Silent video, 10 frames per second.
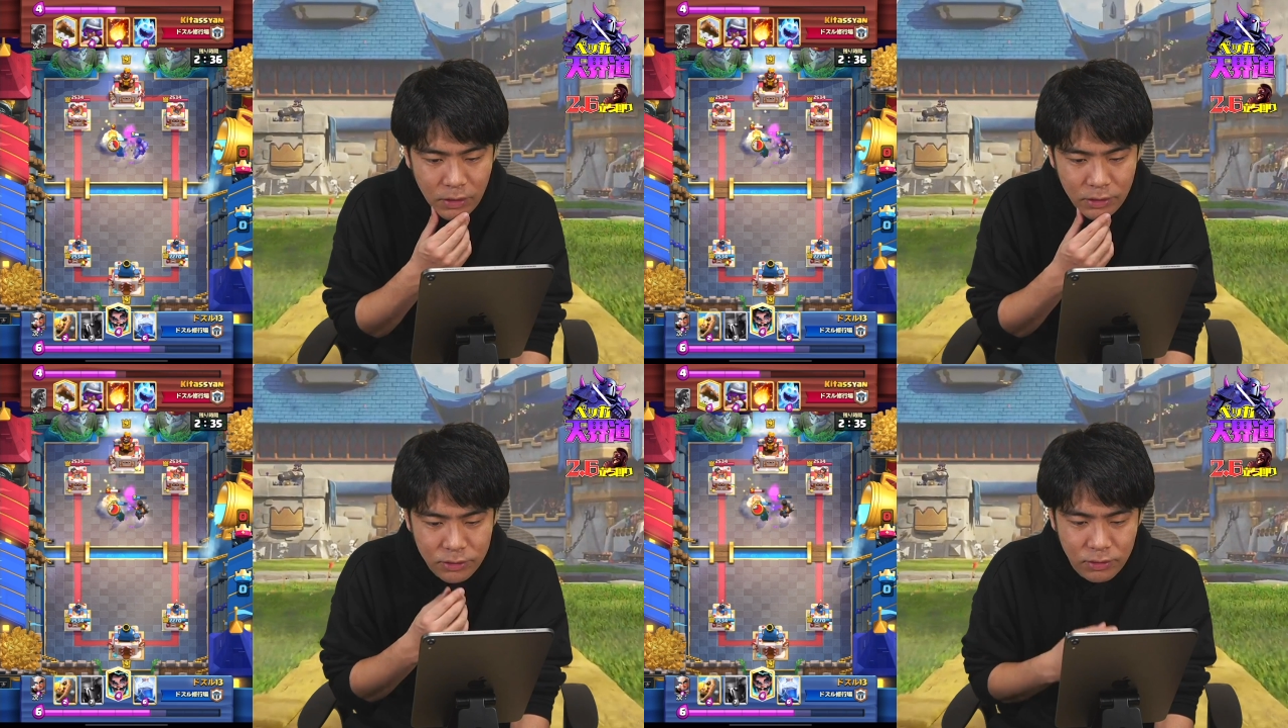
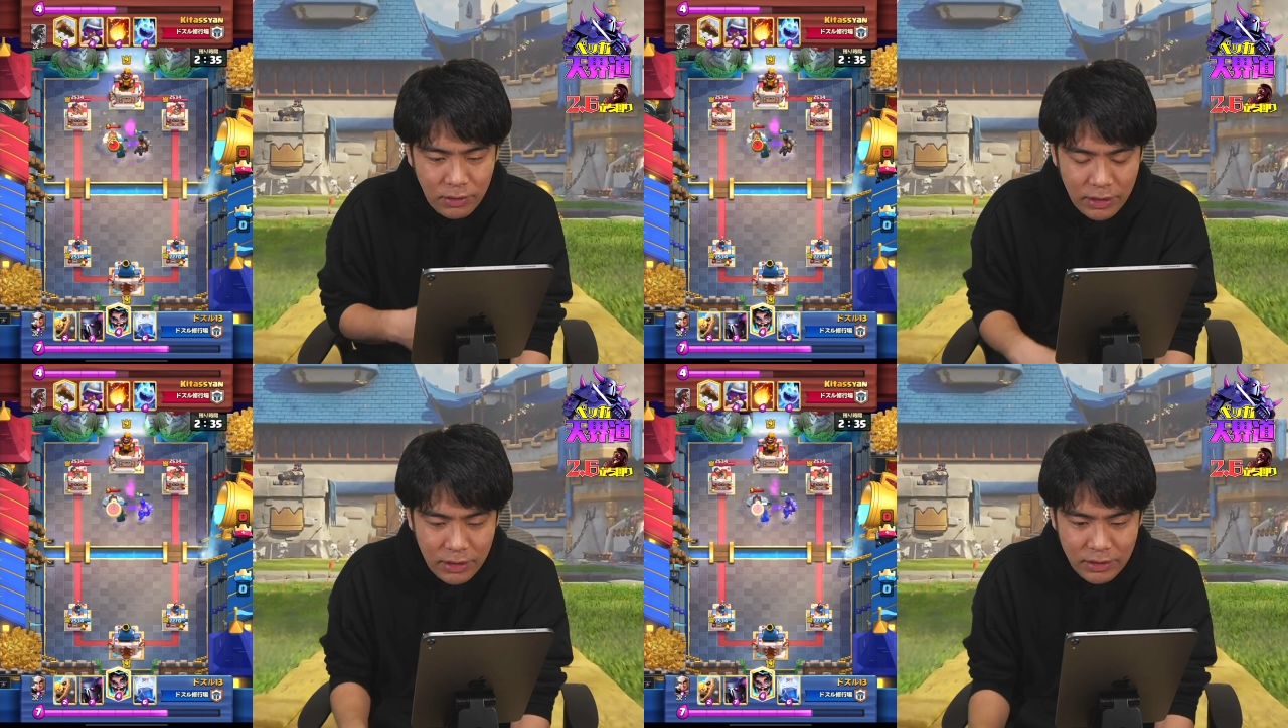ユーノ
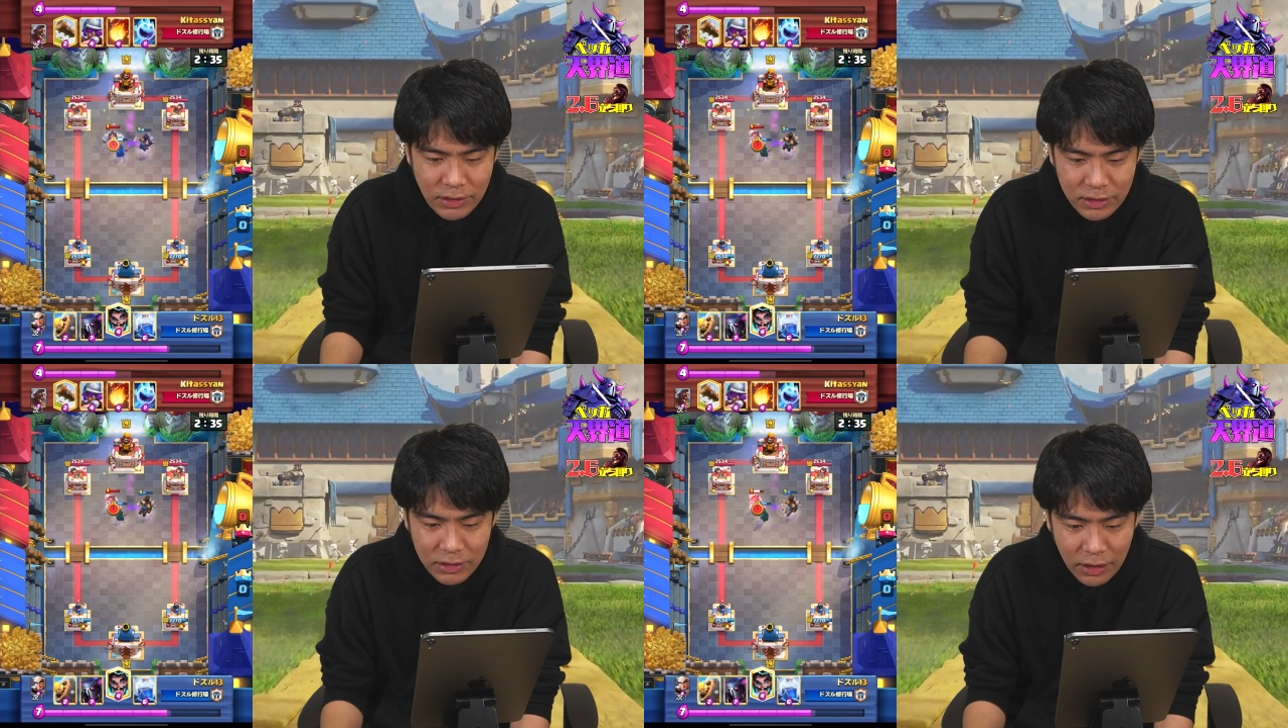がいい感
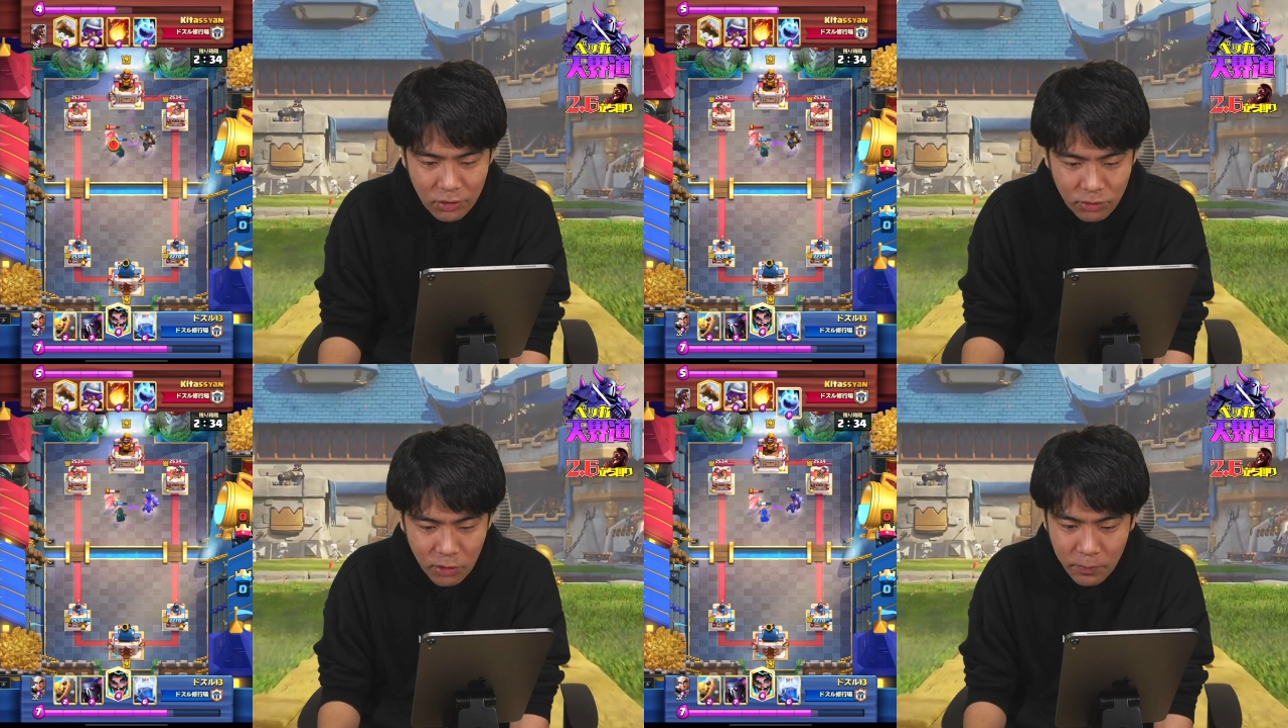じに大
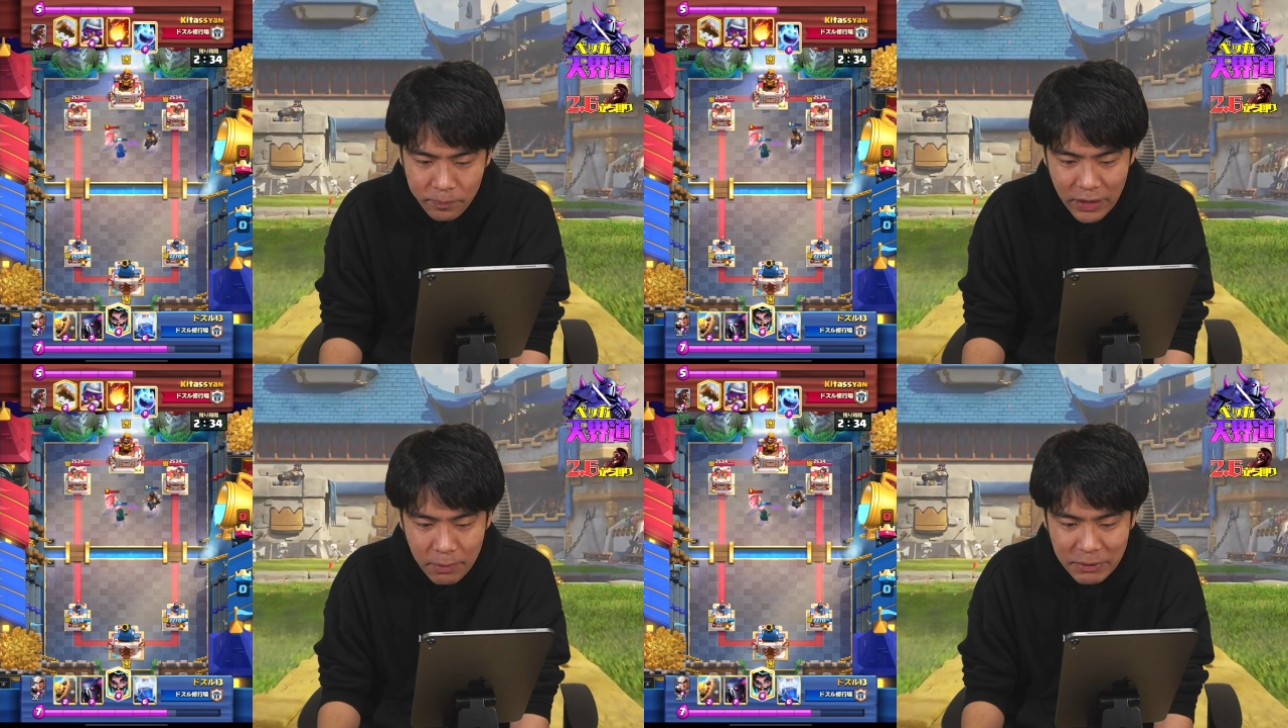砲も
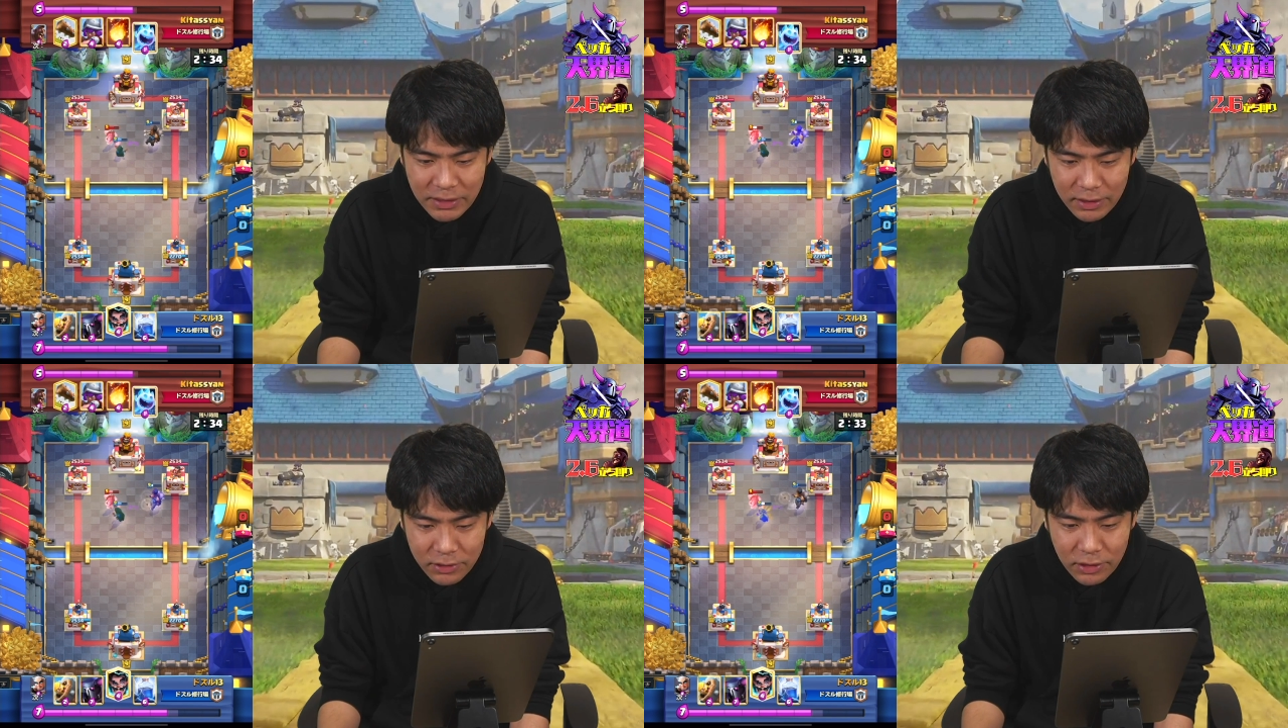一
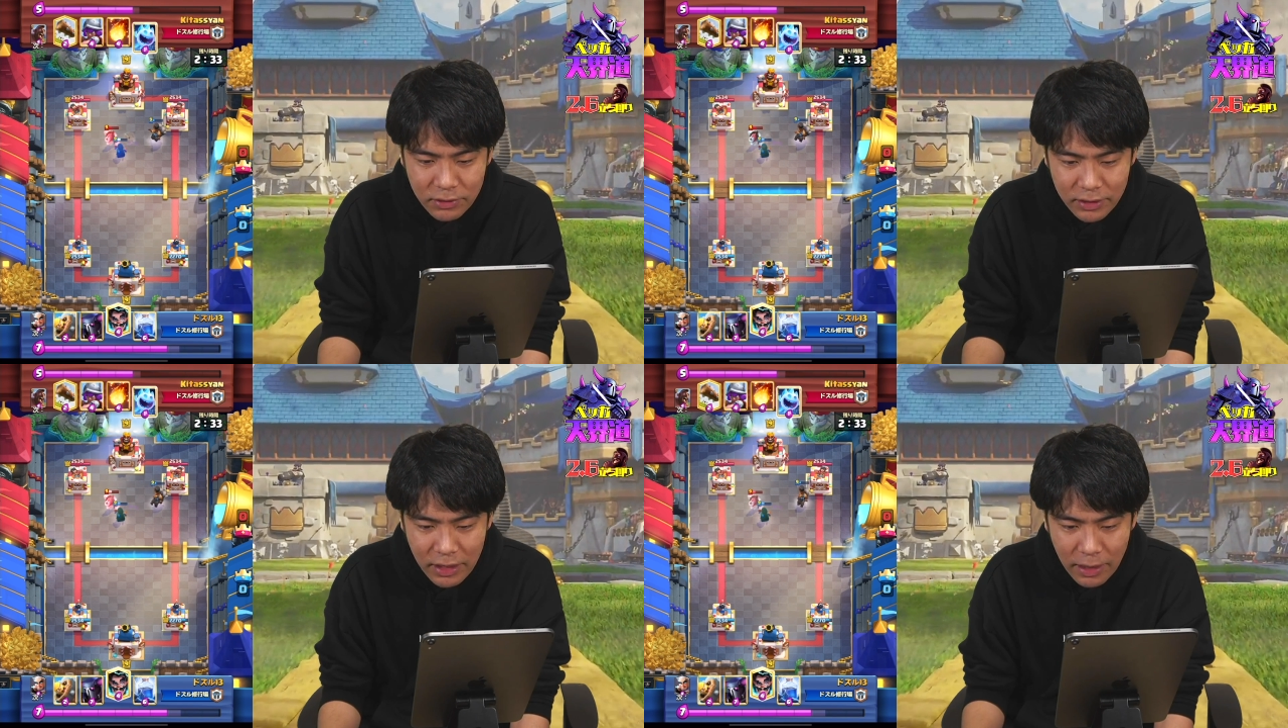発殴って
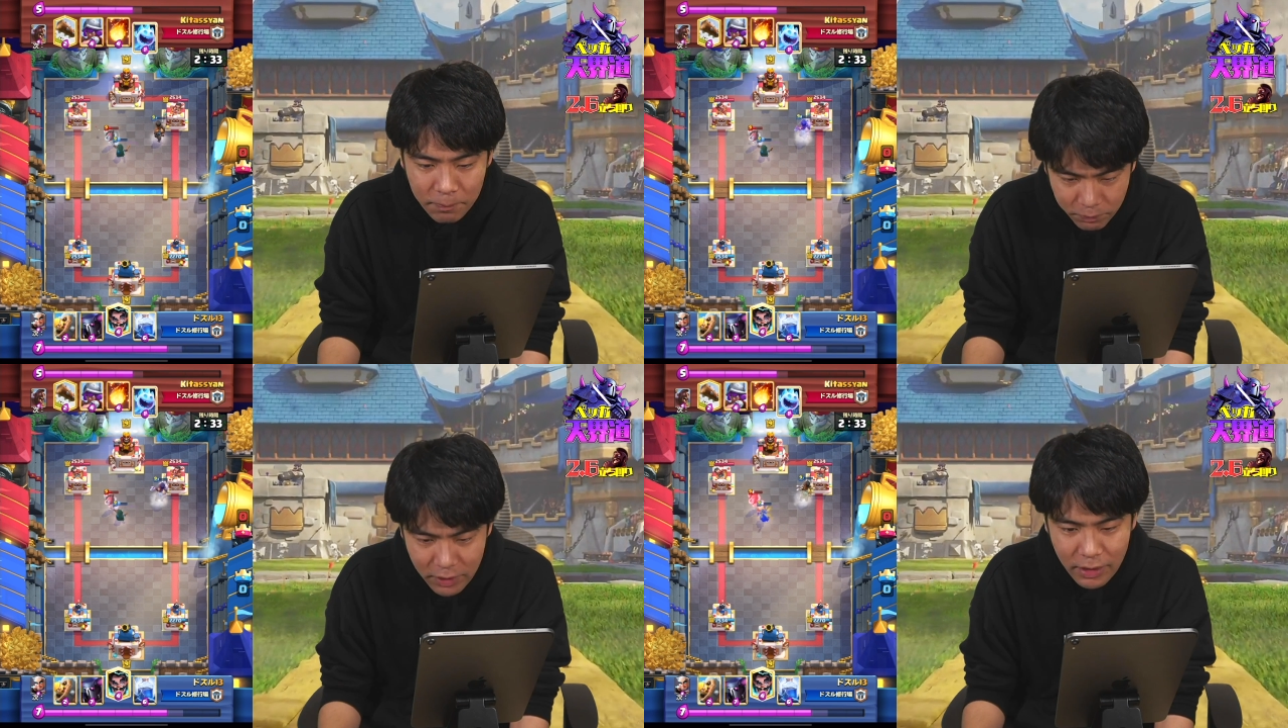くれて、